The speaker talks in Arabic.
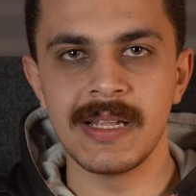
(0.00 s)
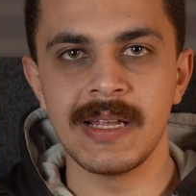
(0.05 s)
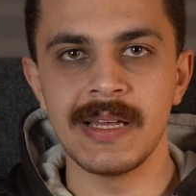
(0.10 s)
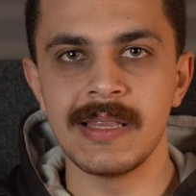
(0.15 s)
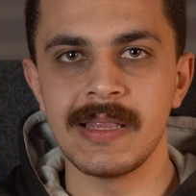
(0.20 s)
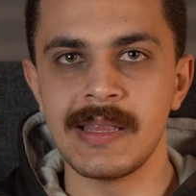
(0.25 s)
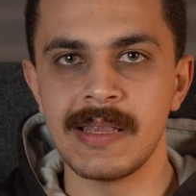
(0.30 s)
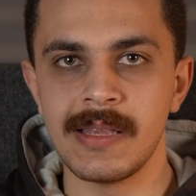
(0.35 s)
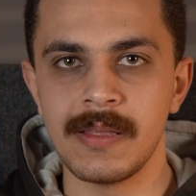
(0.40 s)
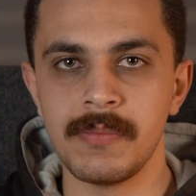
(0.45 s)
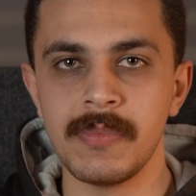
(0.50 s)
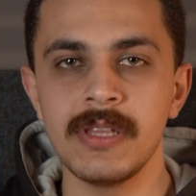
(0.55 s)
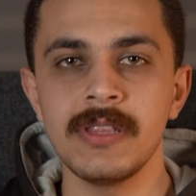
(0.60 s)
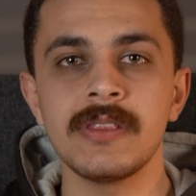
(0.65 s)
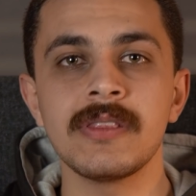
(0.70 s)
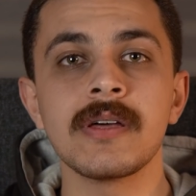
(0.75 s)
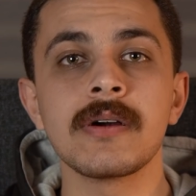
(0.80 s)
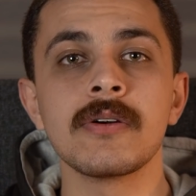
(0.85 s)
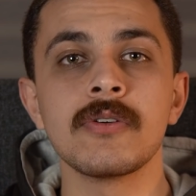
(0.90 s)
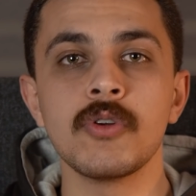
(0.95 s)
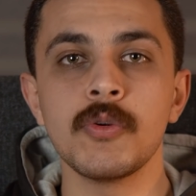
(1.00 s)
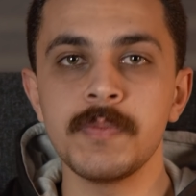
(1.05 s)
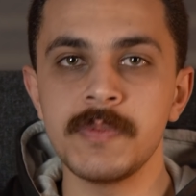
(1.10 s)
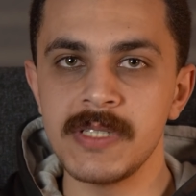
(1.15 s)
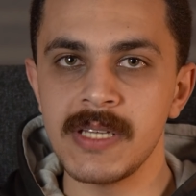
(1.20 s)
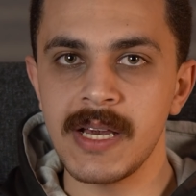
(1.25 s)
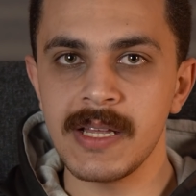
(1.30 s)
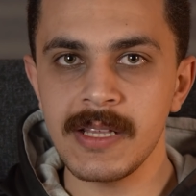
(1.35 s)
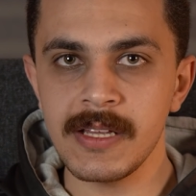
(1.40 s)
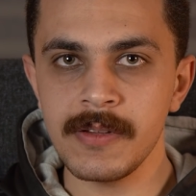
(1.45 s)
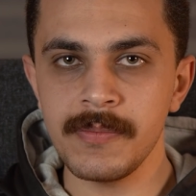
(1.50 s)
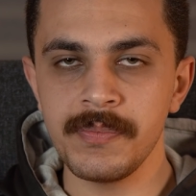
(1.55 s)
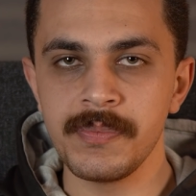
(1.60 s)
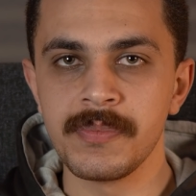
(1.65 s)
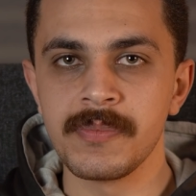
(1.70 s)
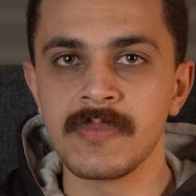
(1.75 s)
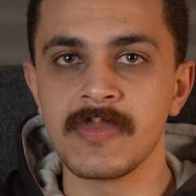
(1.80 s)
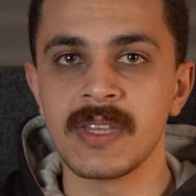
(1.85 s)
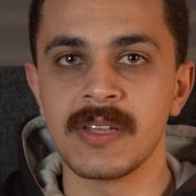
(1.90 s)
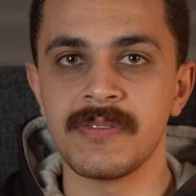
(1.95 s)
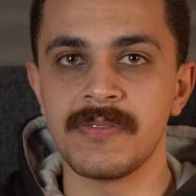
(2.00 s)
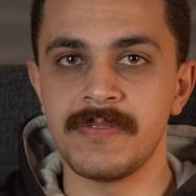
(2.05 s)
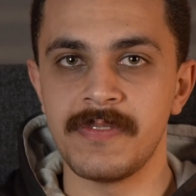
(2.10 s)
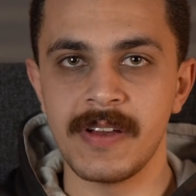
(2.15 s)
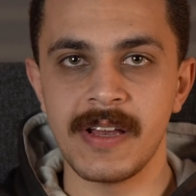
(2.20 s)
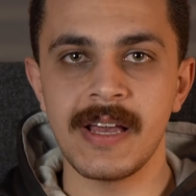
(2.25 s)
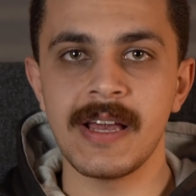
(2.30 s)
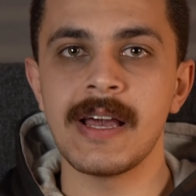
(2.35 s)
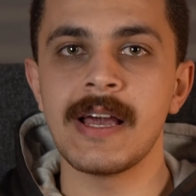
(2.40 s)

لان من تجربتي انا ف